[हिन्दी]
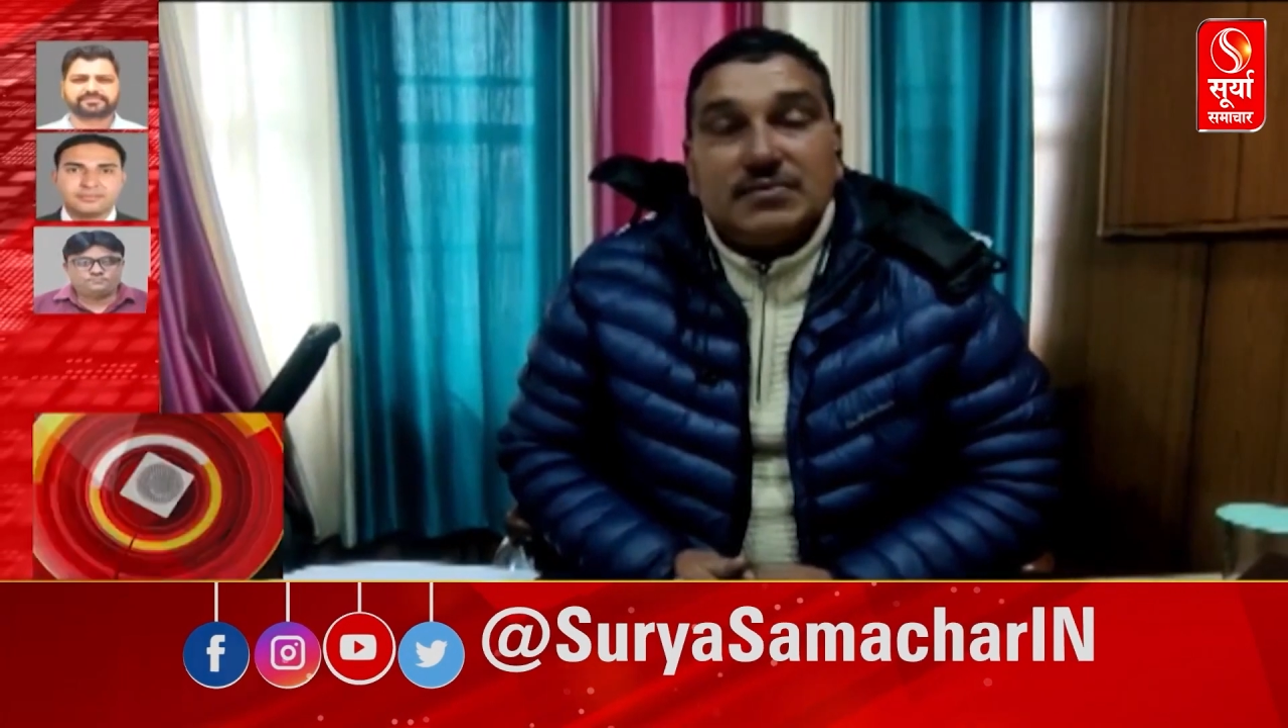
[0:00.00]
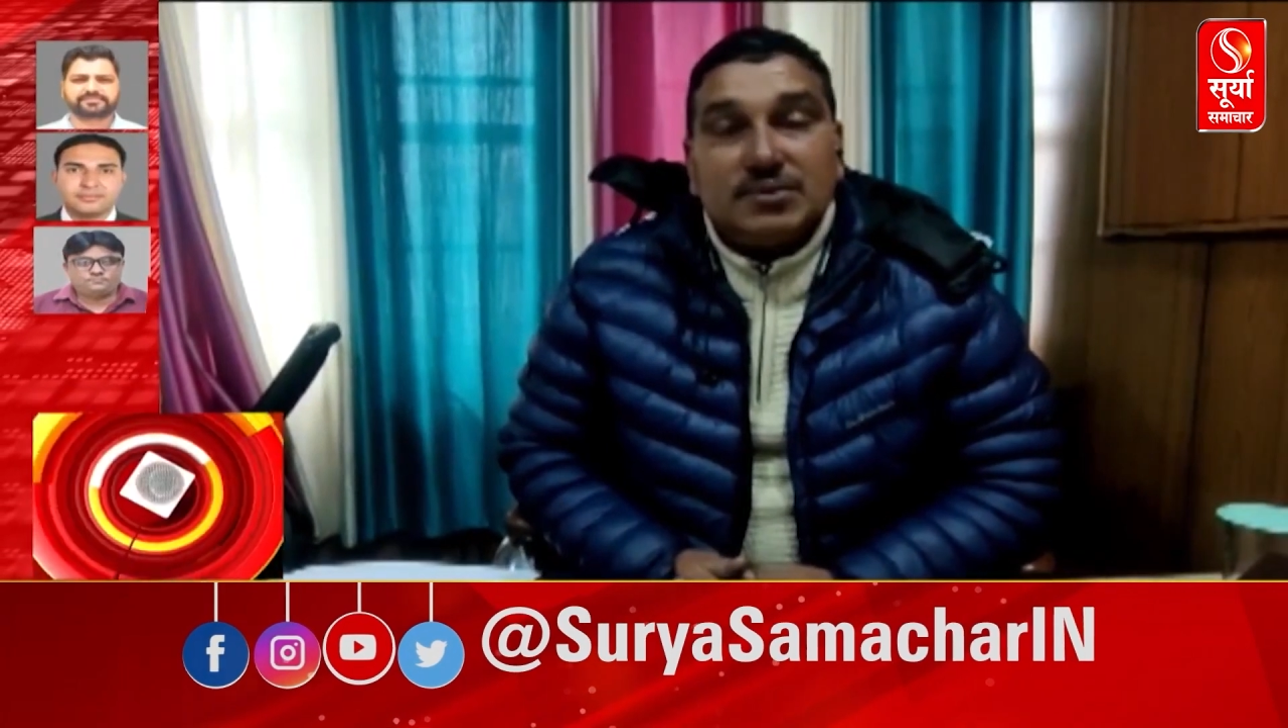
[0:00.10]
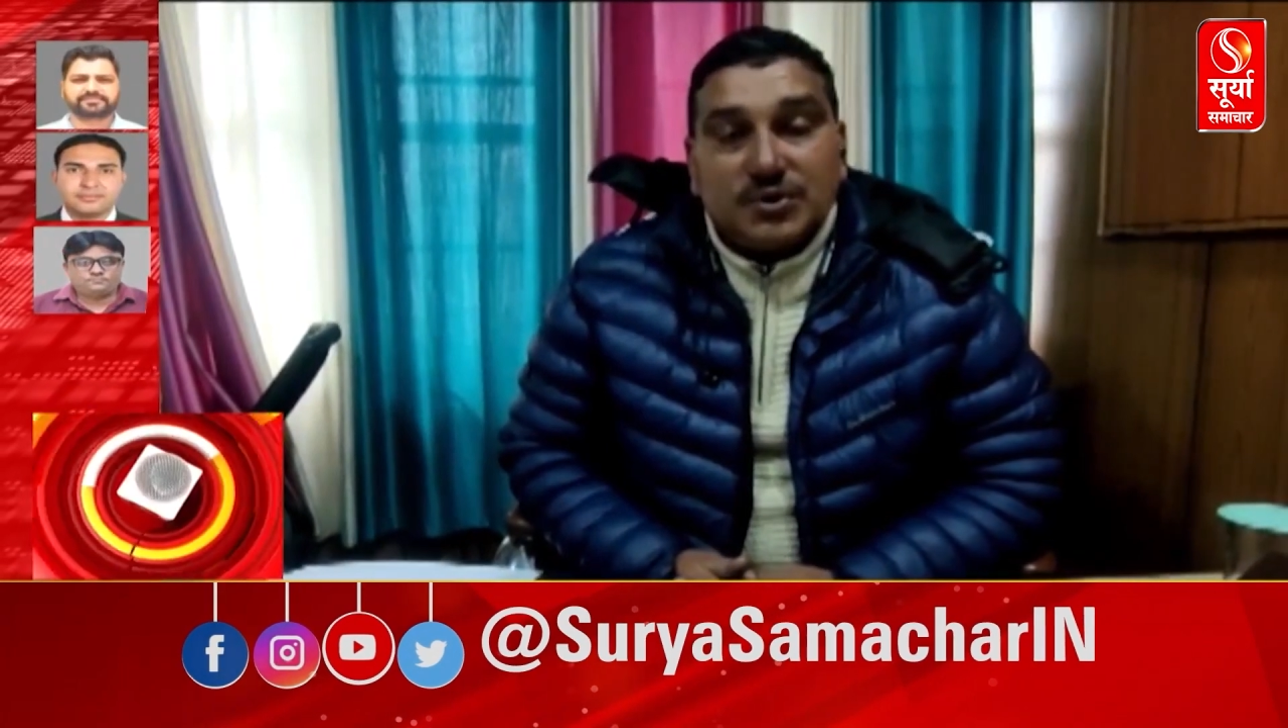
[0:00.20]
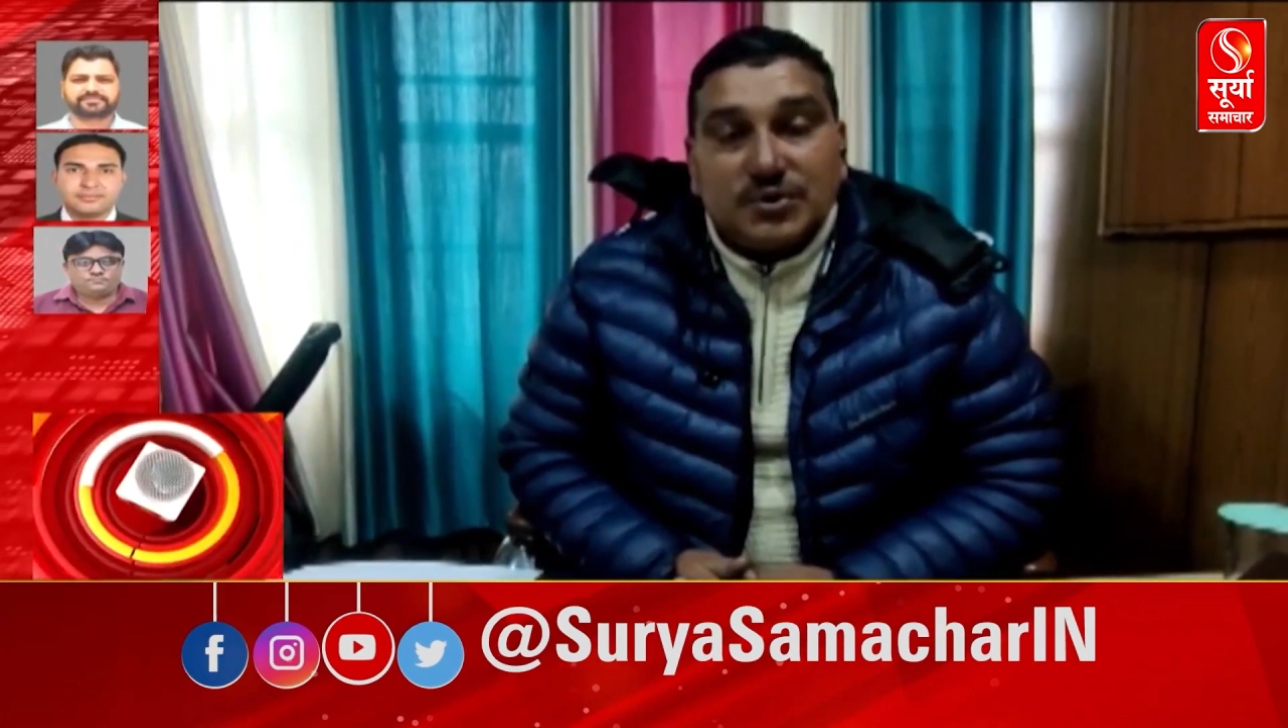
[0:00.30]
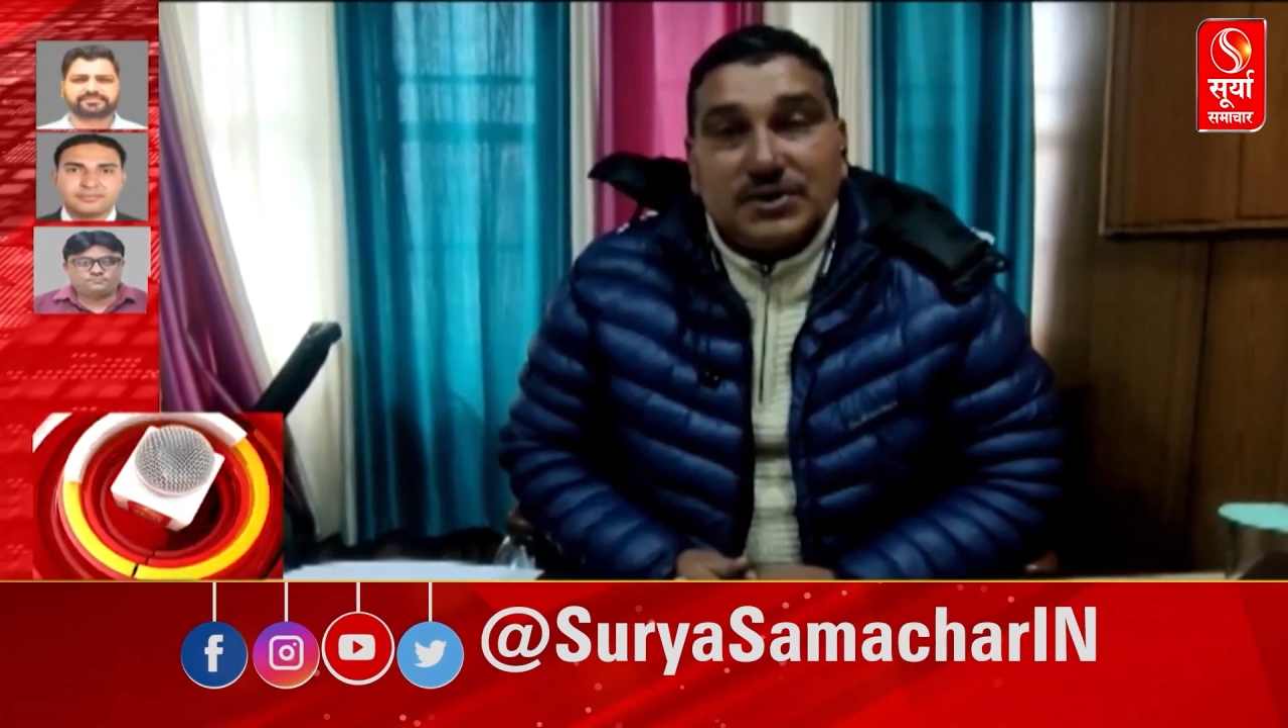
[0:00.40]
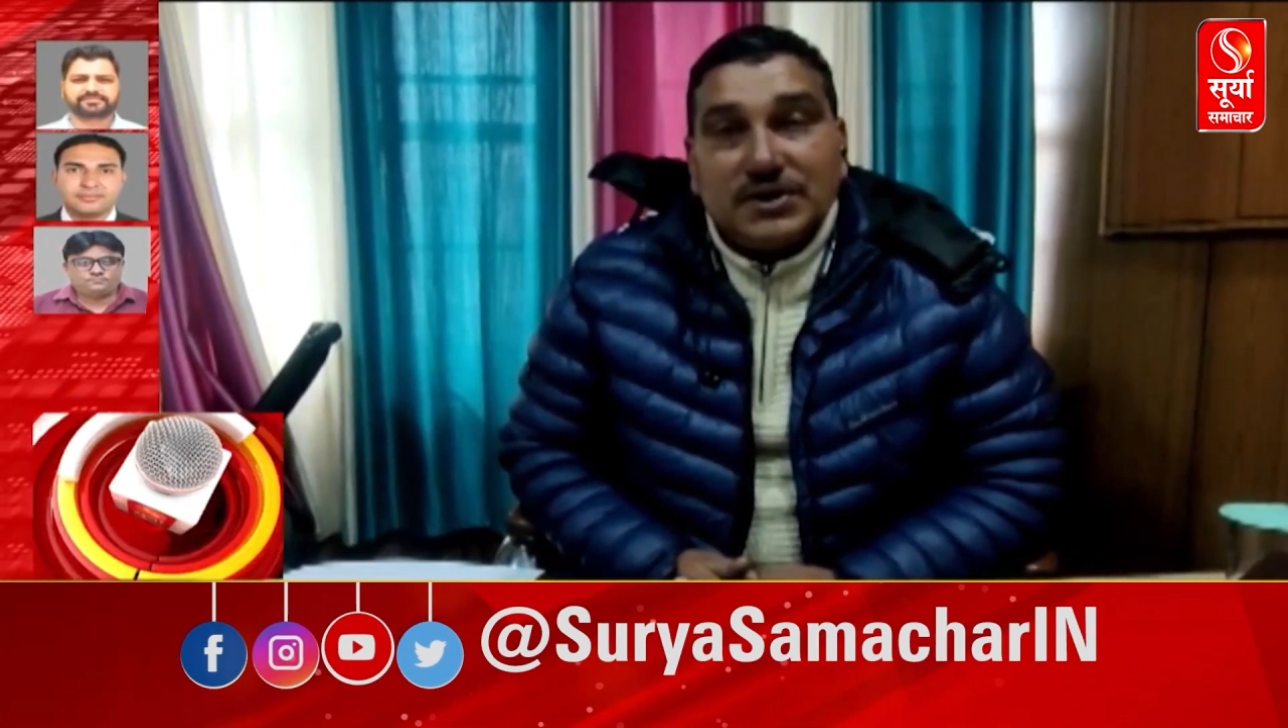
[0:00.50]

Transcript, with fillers: ब्रोकली